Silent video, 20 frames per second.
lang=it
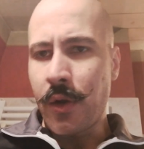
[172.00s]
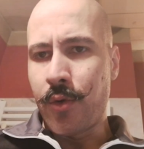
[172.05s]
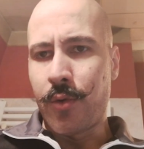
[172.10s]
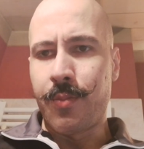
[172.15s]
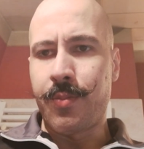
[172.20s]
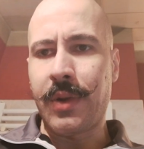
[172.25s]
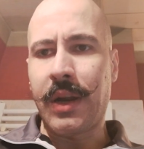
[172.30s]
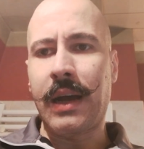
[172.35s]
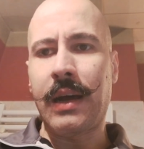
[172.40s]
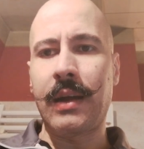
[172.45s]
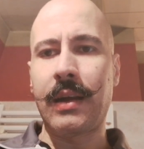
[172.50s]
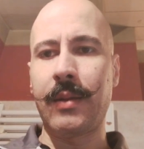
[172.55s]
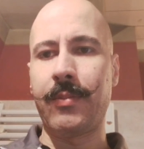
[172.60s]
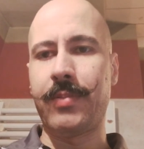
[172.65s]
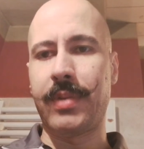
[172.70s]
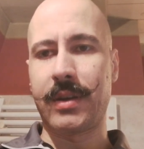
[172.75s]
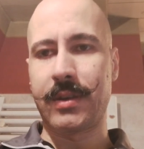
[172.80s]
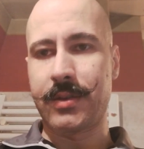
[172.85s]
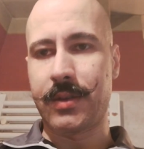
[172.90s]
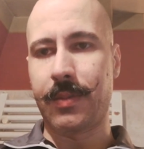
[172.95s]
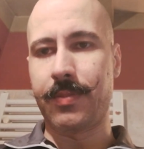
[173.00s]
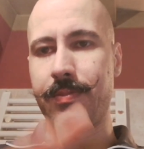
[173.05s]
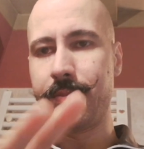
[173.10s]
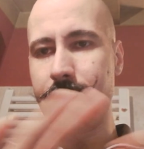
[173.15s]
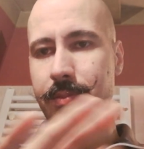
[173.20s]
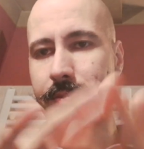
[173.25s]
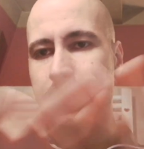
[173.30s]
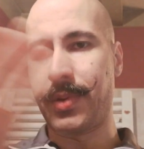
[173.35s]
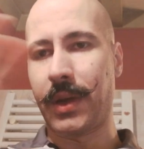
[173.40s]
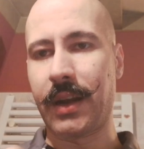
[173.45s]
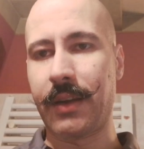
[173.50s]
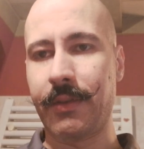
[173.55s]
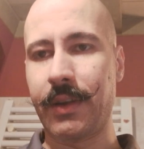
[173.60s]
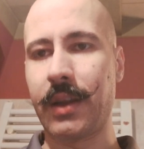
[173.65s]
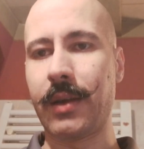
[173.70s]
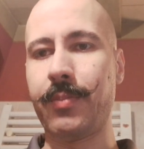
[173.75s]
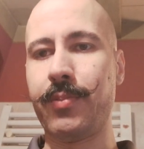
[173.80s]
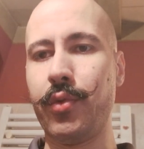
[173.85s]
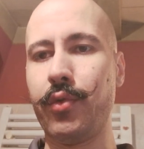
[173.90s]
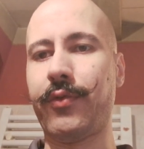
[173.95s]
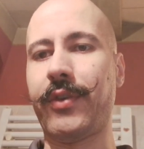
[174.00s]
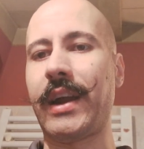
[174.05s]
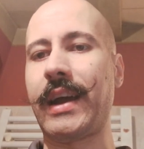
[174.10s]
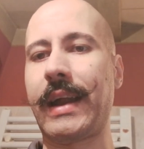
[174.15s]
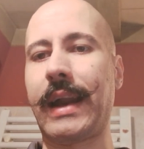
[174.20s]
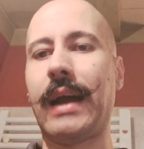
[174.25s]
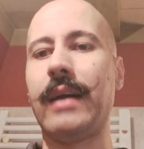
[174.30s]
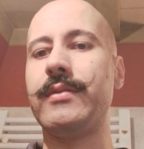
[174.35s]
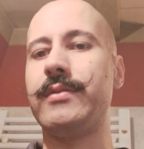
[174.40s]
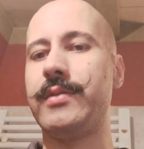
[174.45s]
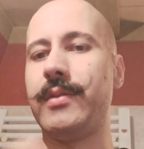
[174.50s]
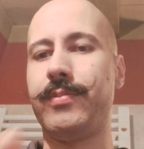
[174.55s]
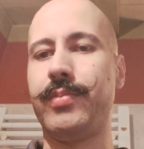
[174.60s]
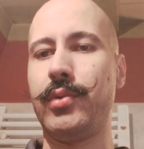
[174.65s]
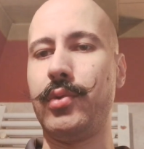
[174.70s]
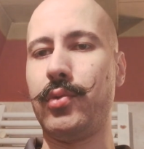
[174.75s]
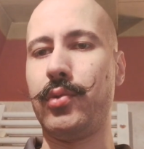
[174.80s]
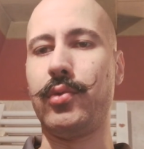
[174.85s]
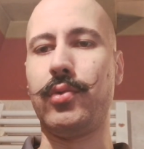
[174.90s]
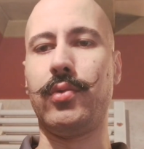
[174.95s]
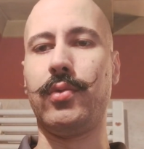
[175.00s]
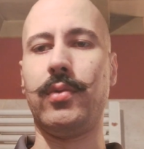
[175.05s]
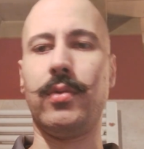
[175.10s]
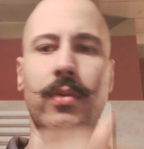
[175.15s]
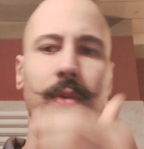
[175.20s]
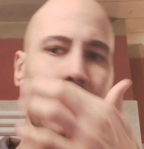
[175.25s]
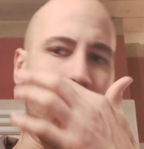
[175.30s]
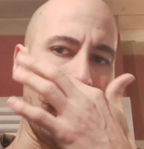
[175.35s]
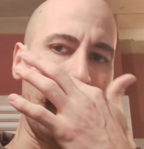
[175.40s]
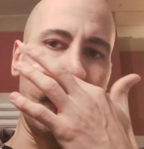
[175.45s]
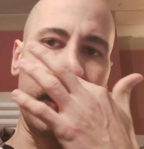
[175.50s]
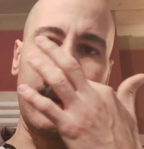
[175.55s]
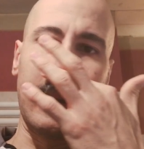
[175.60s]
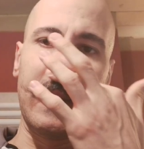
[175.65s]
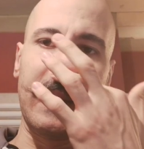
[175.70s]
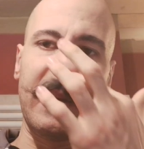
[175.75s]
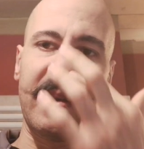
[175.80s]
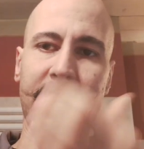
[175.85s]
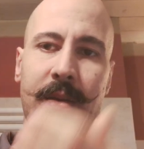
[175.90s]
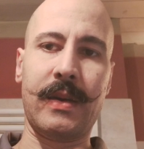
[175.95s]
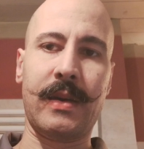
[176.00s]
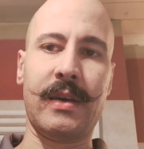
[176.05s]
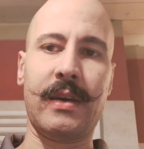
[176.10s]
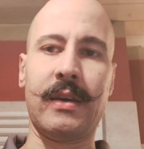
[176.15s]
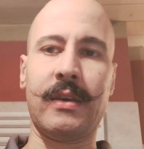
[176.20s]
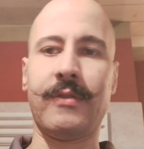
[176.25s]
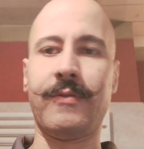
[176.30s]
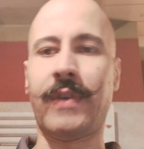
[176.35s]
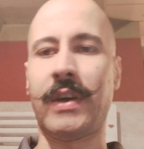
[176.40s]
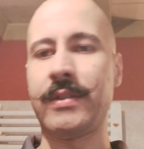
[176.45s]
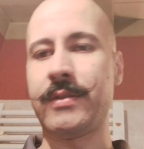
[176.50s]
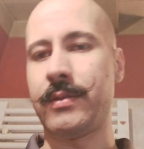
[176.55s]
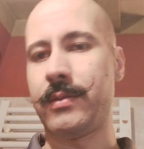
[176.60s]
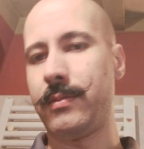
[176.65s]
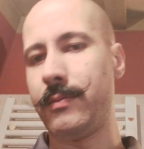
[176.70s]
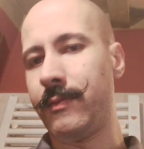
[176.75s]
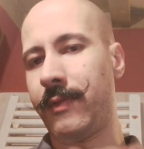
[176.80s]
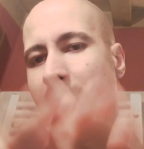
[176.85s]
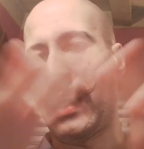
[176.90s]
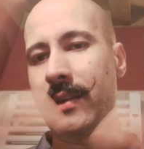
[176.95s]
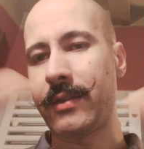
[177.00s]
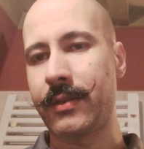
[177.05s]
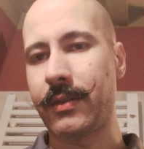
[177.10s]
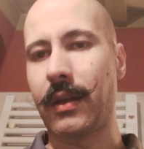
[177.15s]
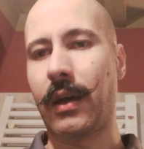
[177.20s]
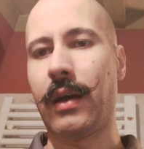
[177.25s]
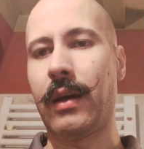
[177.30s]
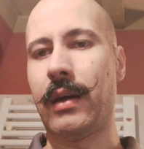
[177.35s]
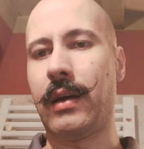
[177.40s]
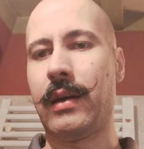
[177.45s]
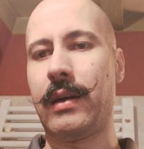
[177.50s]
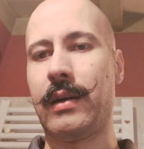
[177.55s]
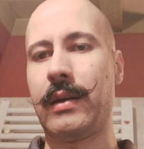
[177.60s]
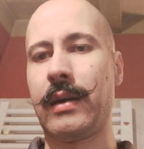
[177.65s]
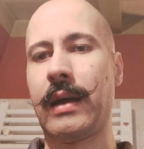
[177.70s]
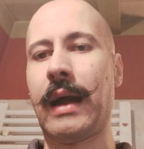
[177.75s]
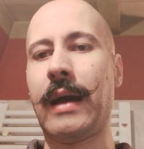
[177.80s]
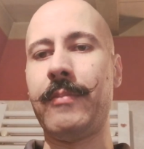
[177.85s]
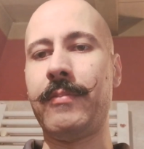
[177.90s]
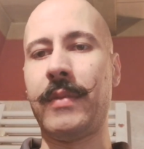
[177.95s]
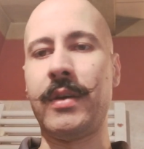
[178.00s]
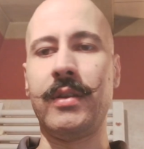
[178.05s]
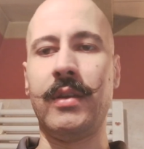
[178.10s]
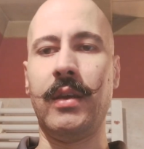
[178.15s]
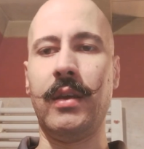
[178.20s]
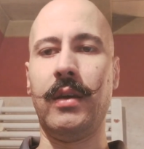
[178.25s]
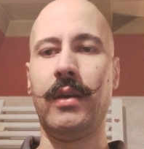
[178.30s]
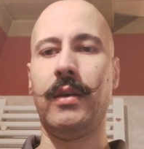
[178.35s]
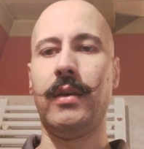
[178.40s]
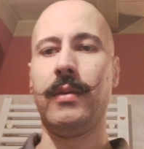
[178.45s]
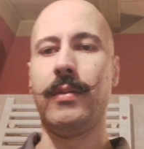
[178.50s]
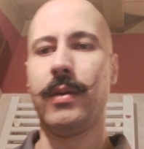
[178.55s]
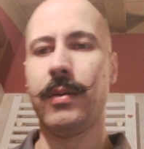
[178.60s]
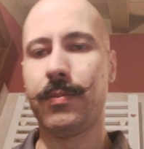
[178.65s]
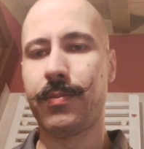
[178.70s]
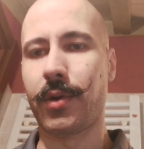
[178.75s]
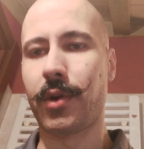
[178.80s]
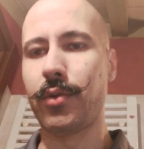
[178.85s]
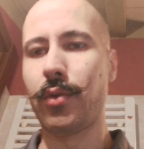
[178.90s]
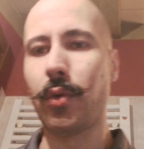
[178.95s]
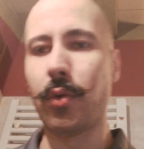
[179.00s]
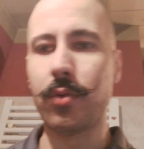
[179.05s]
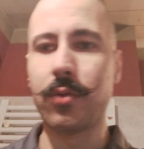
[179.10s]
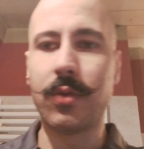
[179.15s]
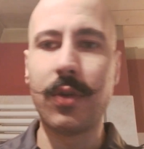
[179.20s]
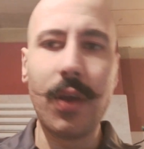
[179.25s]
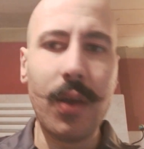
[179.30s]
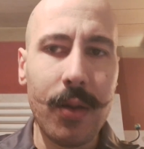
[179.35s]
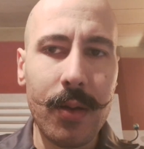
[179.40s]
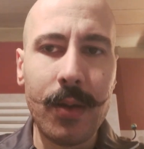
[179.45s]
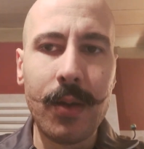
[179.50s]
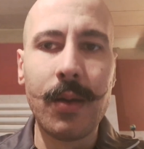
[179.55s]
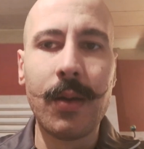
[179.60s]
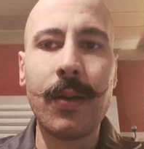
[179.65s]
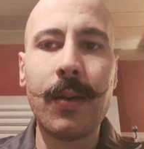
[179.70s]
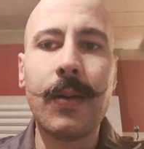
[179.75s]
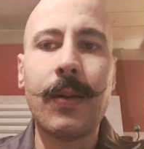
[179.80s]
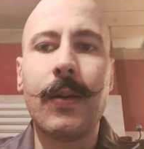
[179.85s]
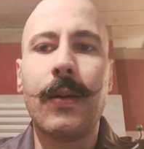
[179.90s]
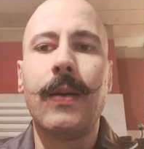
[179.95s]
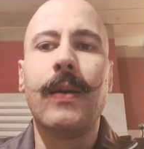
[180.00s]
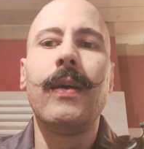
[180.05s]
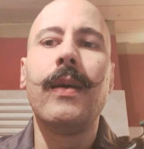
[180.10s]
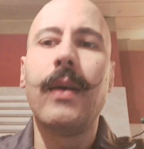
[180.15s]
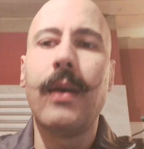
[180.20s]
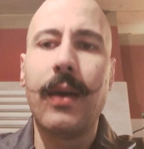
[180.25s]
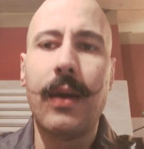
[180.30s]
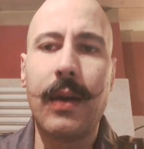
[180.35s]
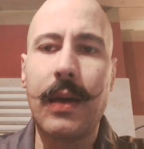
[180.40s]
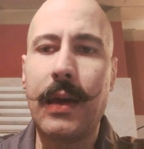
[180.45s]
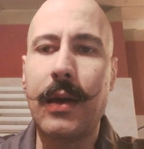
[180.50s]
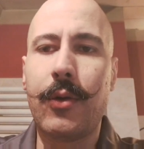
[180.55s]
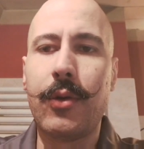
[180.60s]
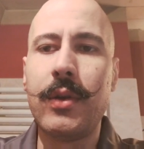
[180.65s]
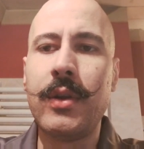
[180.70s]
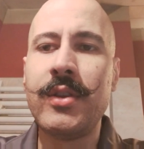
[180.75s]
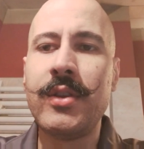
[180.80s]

comprare per, per avere più fragranze, più eh, vas- vasta gamma di prodotti e ho